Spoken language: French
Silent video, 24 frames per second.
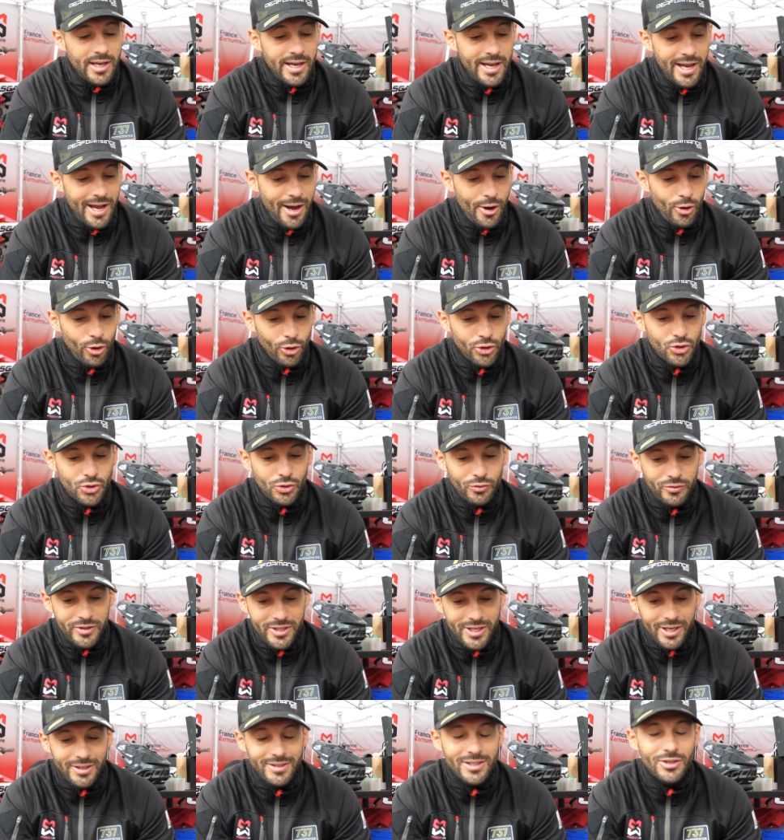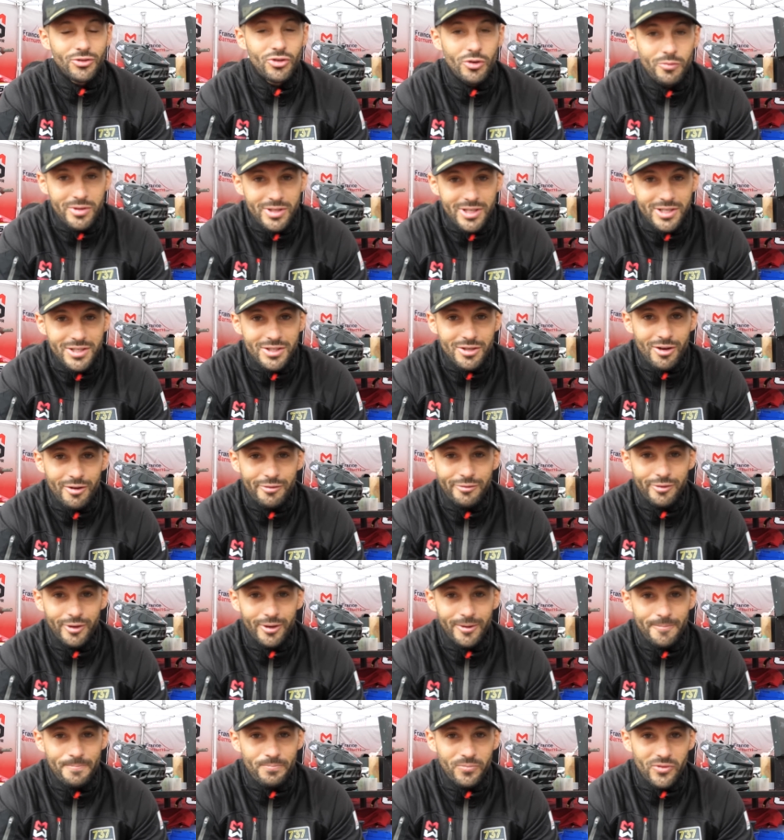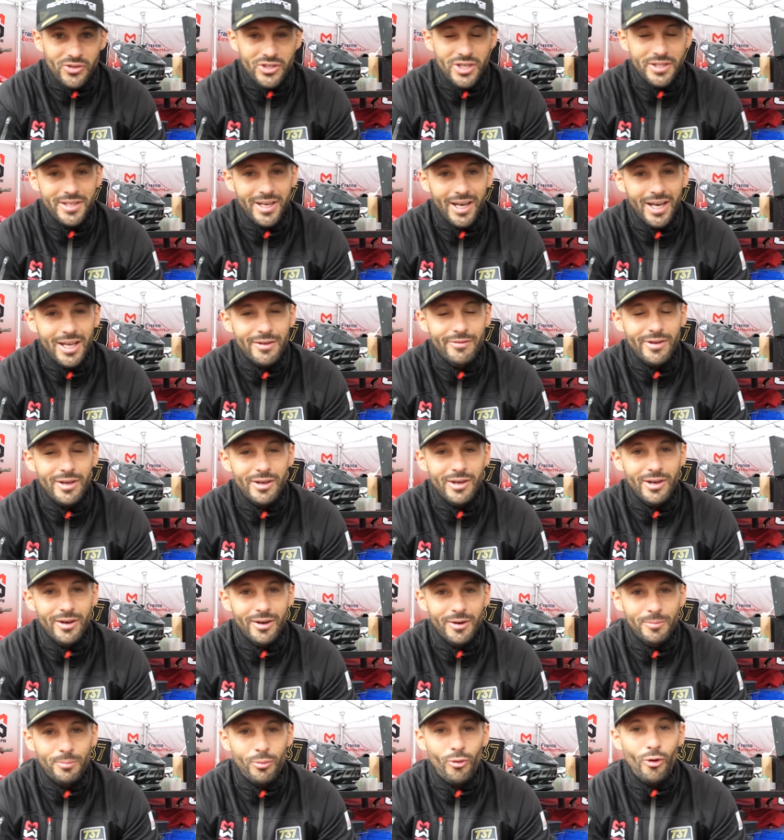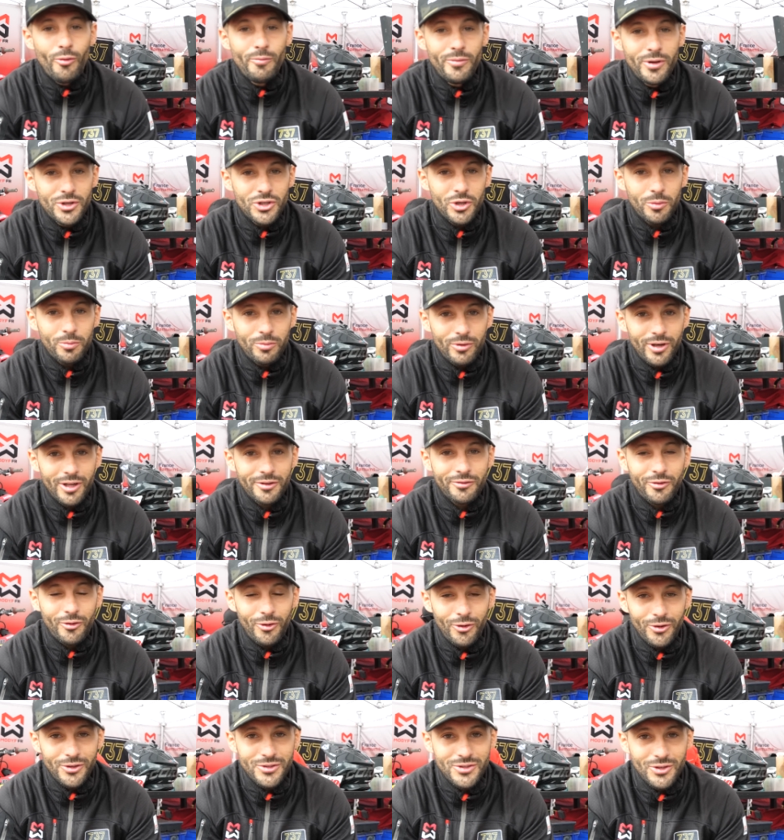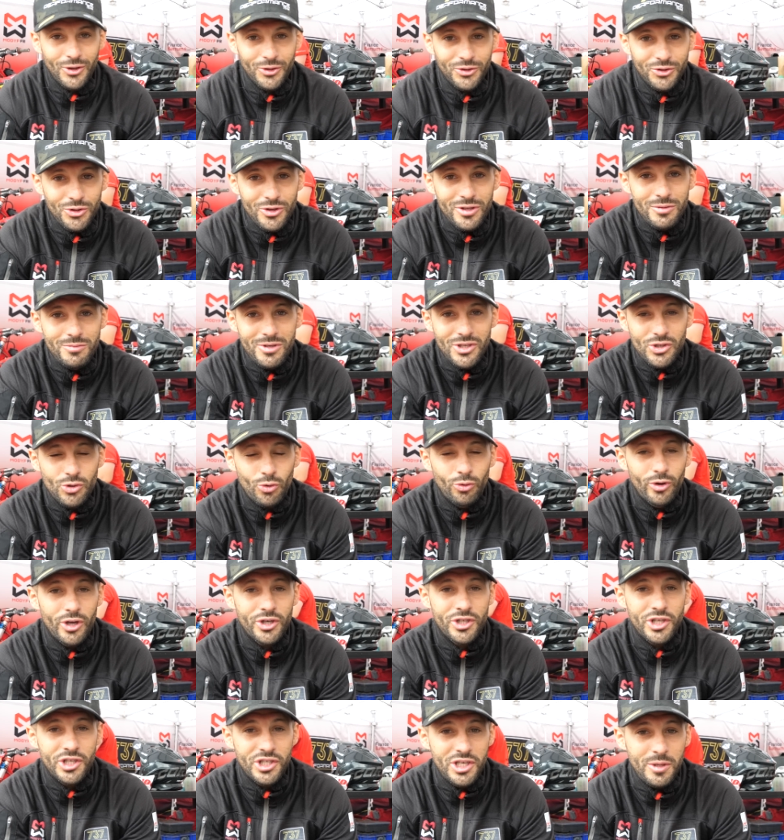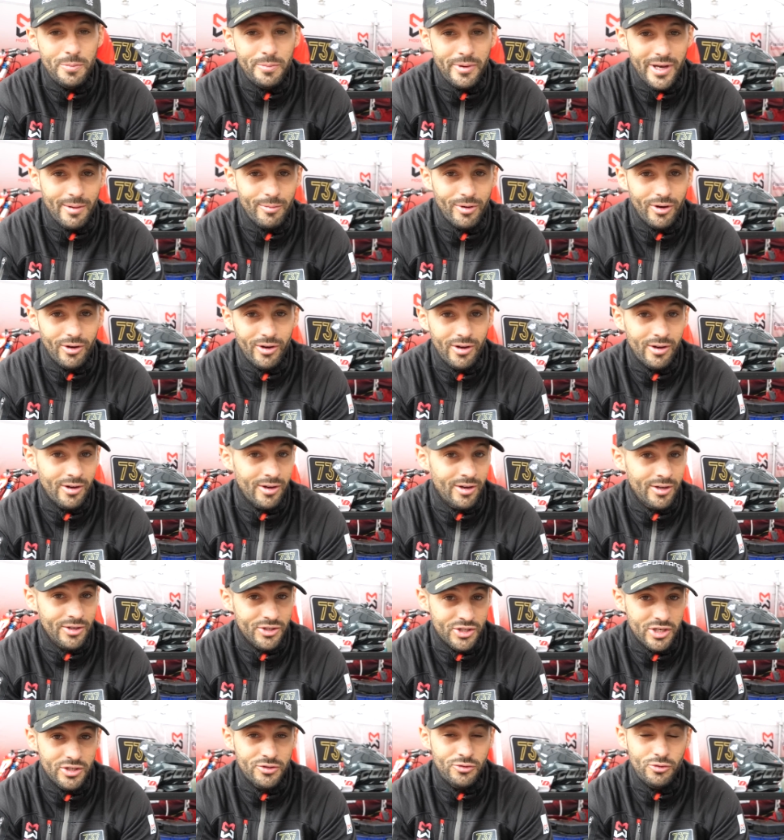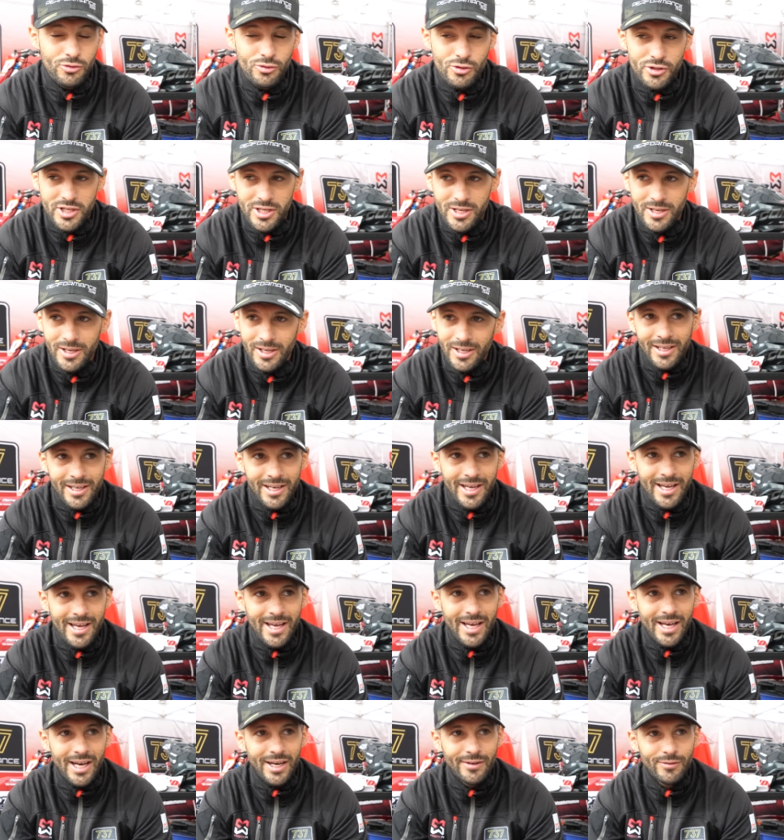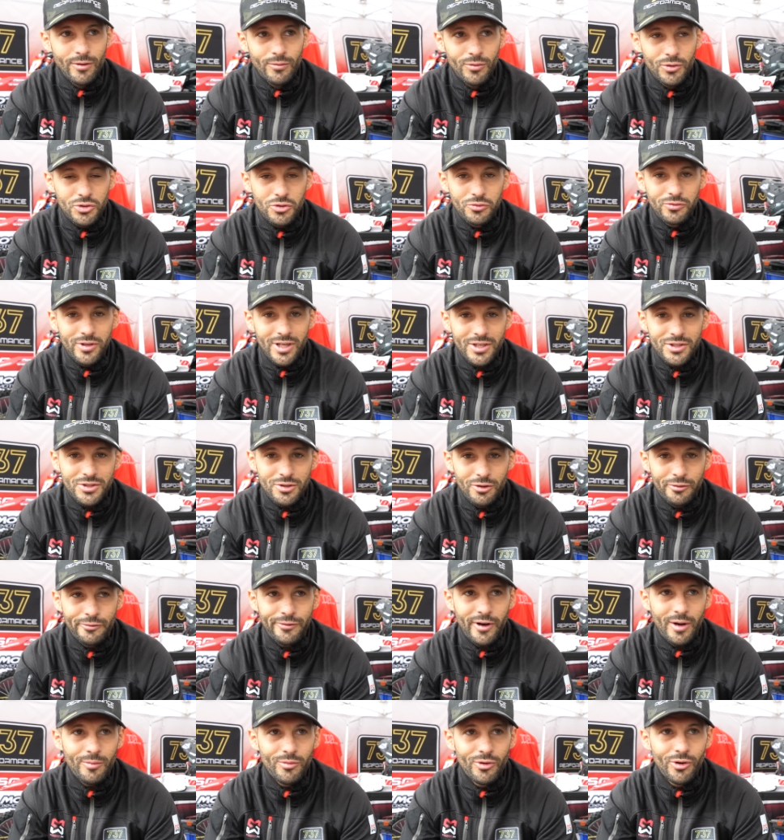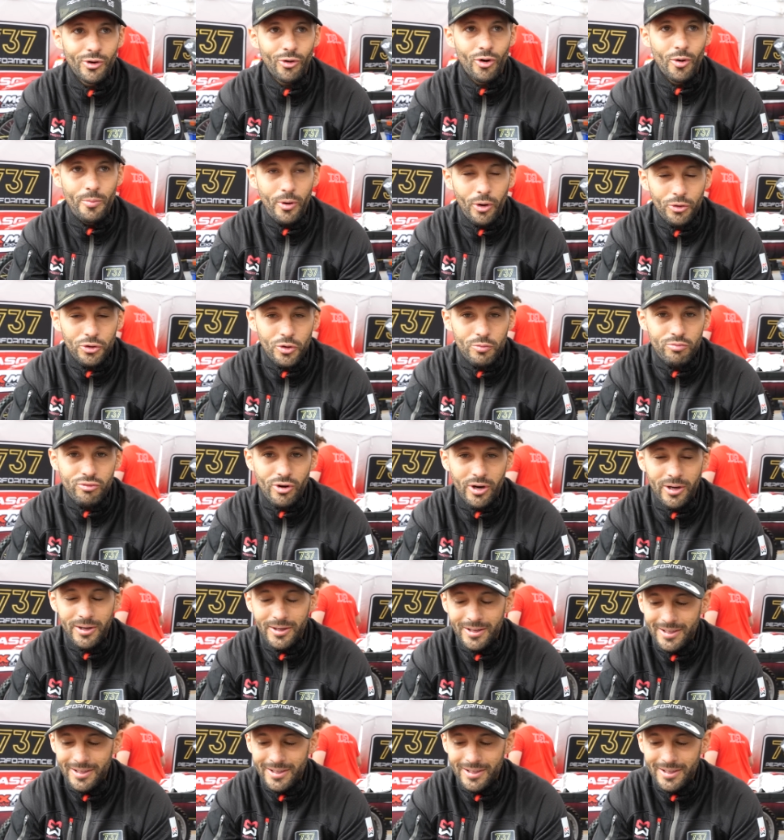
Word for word: Et euh, l'autre souvenir, c'est 2019. J'étais arrivé premier du championnat de France en 2,5. Je roulais chez JPM, chez Suzuki. Et vous vous souvenez de ce fameux report de points.